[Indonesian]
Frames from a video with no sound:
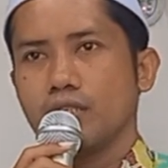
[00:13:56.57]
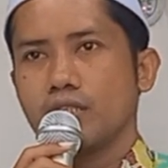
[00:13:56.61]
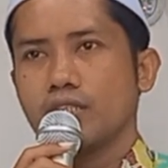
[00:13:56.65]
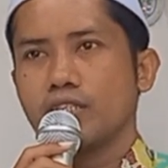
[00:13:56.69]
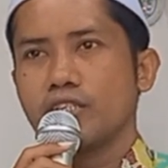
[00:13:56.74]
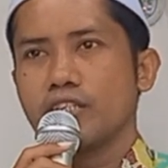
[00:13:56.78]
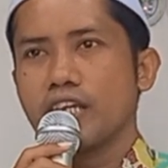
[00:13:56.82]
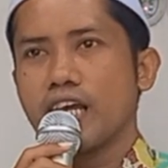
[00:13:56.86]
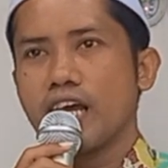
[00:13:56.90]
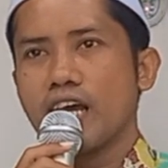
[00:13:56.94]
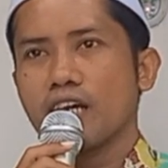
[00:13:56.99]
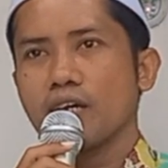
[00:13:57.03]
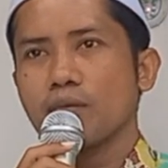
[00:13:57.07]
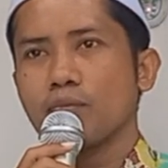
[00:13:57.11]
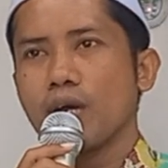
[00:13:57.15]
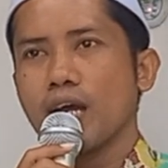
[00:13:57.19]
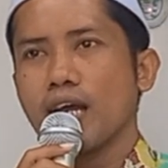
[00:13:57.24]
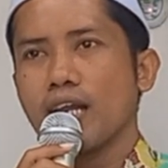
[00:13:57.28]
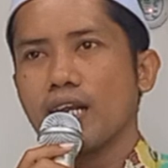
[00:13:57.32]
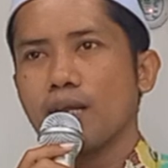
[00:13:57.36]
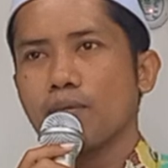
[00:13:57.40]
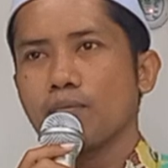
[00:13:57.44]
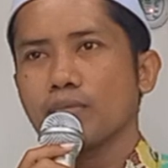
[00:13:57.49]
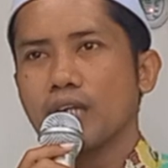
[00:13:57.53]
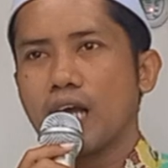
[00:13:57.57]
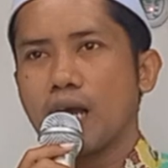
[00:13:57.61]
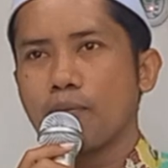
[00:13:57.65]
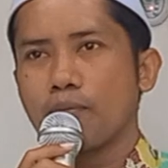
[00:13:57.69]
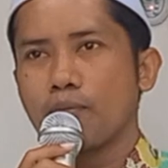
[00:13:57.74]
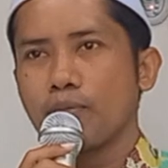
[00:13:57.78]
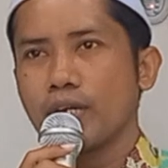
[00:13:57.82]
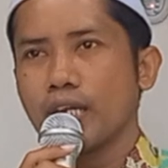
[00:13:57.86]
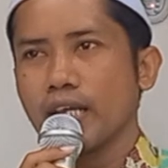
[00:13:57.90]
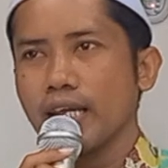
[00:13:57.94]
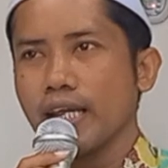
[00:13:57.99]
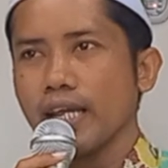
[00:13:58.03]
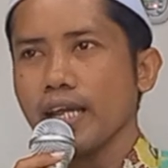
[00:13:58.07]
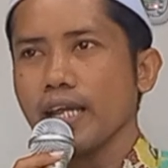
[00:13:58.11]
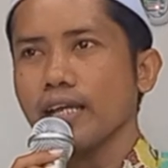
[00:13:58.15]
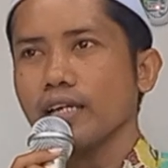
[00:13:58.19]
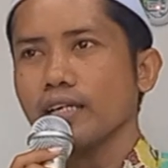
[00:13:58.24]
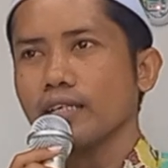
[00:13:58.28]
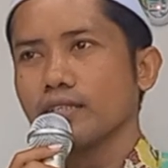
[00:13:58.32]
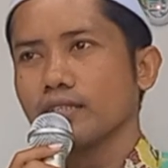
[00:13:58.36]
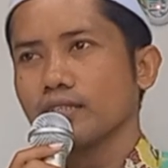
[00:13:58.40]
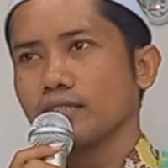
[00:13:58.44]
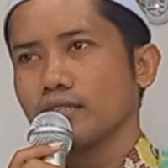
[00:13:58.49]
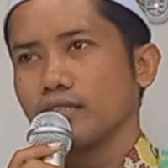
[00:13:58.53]
siang malam
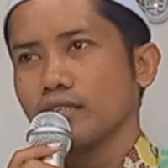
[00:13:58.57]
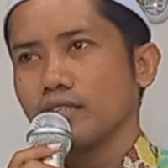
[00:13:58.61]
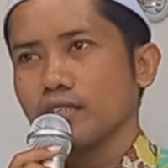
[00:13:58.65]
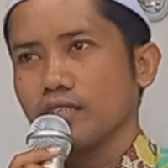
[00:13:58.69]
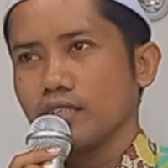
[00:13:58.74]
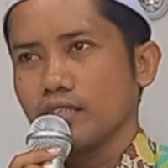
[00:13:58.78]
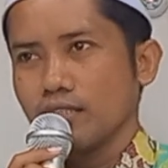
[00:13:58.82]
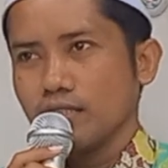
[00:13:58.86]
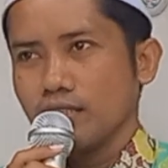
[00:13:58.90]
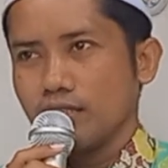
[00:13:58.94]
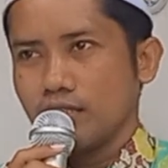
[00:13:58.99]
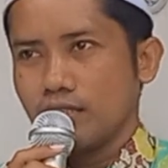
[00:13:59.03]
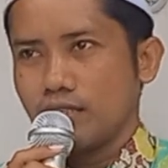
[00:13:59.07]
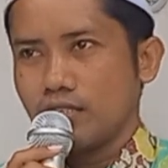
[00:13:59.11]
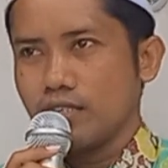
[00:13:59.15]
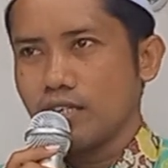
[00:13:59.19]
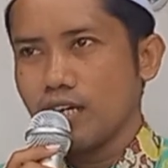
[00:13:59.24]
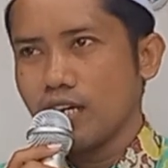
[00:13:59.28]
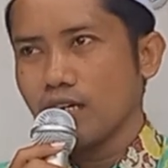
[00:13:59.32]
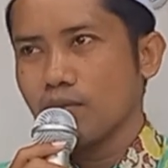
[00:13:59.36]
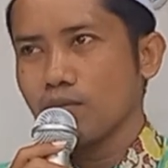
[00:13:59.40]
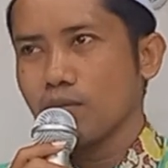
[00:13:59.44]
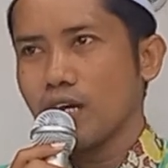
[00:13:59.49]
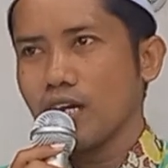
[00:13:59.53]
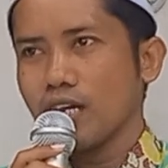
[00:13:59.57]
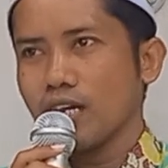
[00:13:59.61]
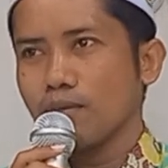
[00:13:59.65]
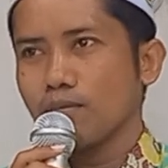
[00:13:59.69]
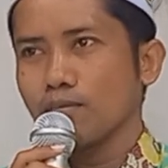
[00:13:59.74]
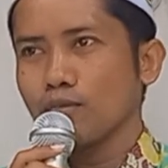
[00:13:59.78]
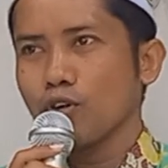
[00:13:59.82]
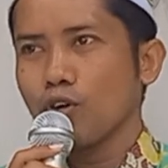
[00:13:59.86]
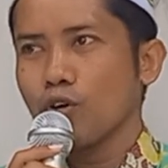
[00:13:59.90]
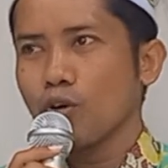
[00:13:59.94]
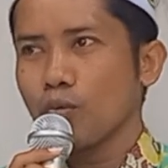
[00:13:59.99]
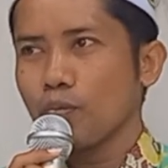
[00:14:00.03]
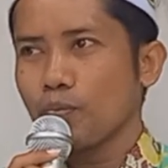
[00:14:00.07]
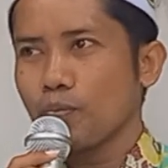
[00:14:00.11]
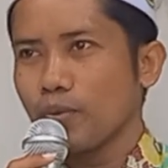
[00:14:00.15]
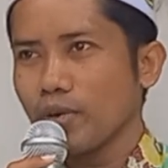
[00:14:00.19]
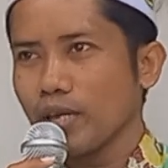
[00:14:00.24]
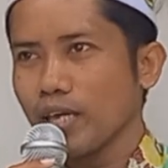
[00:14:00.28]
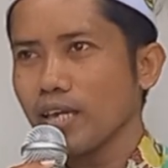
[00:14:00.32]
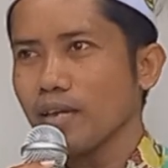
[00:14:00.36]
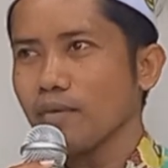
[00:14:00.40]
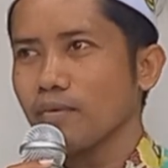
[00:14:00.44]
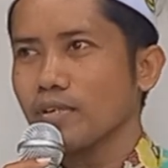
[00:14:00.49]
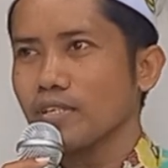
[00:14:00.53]
ngabdi siang malam
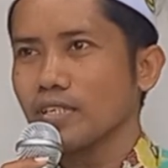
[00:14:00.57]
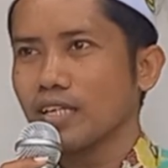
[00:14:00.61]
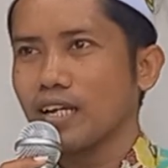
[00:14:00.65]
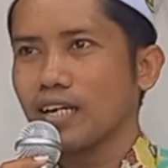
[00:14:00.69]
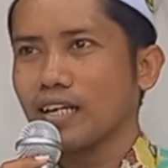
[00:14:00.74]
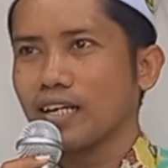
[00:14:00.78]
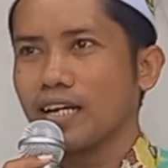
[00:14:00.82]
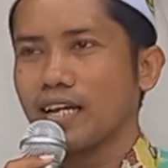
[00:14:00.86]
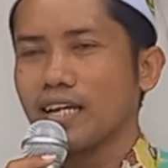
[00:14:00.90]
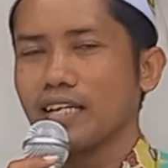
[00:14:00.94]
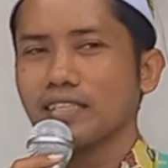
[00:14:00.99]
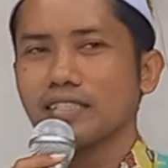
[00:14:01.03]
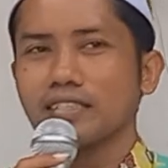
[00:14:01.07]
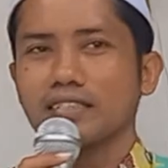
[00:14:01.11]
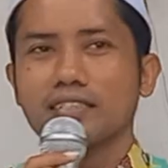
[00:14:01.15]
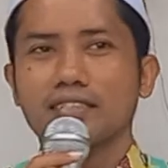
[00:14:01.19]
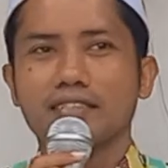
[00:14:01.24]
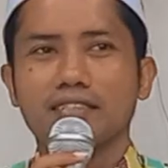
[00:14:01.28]
ngopi misalkan